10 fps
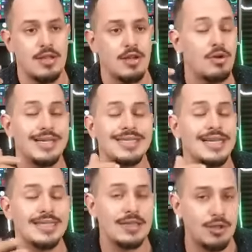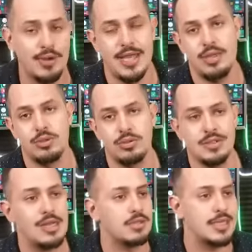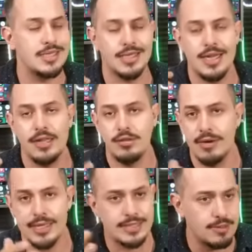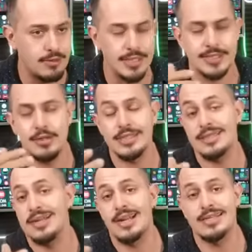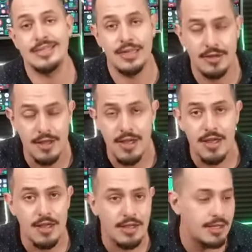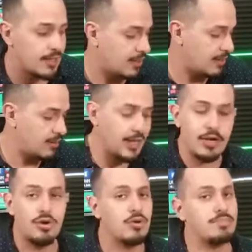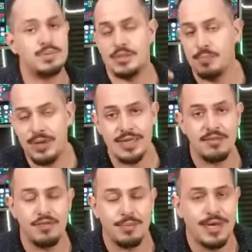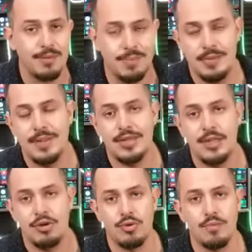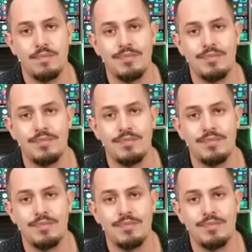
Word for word: Lo que se les antoje a ellos. Si los quieres tener en dólares, en dólares. Si lo quieres tener hasta en oro, pues se puede transformar rápidamente en oro.